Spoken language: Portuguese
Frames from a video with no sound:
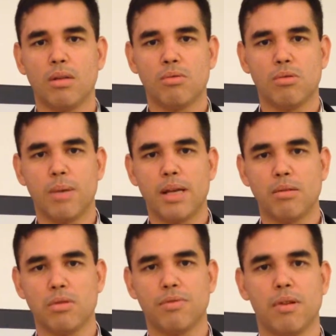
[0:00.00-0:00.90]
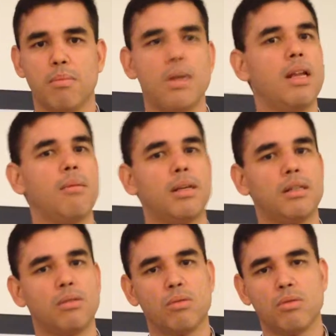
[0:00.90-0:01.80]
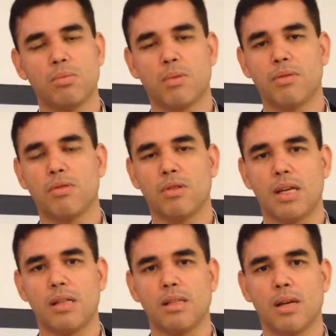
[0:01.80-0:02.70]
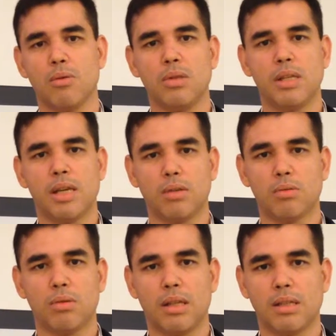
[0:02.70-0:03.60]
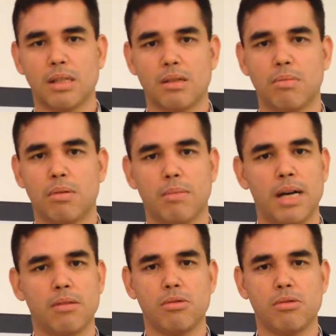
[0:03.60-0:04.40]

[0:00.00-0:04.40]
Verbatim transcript: dos médicos de família, mas de todos os profissionais de saúde que atuam na atenção primária,